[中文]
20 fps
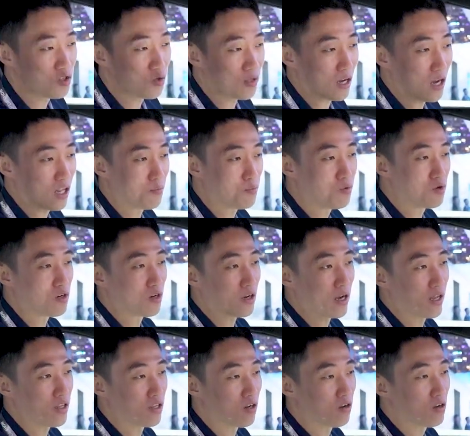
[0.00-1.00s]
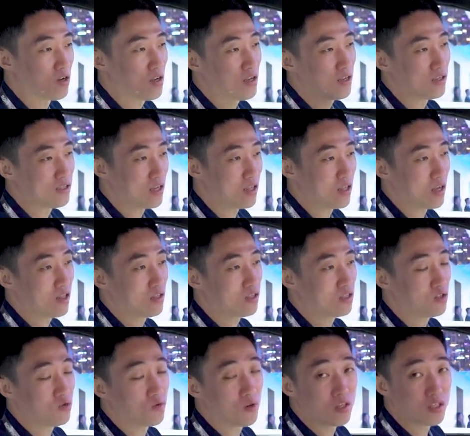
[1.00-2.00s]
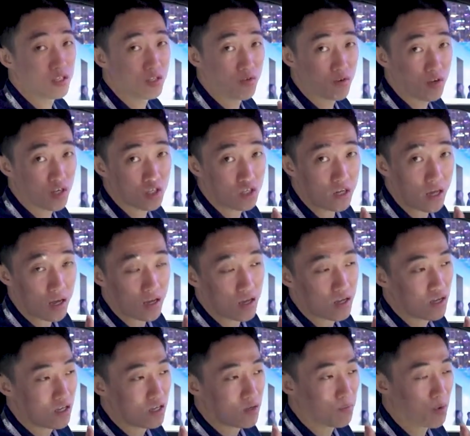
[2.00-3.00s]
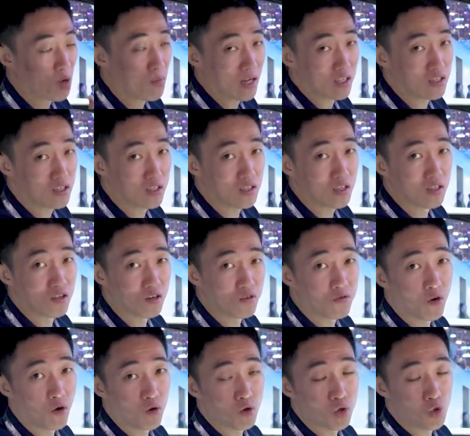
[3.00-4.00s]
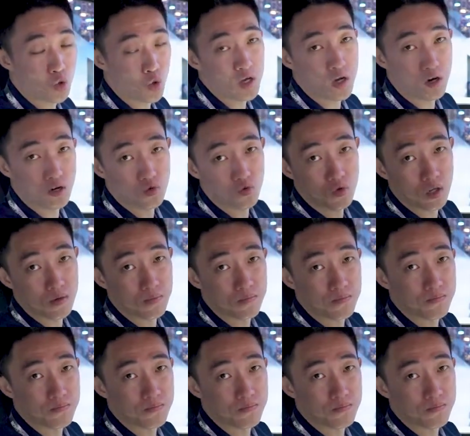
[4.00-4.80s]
就打得不可开交。现在呢，进入了新能源时代，宝马七系能否脱颖而出呢？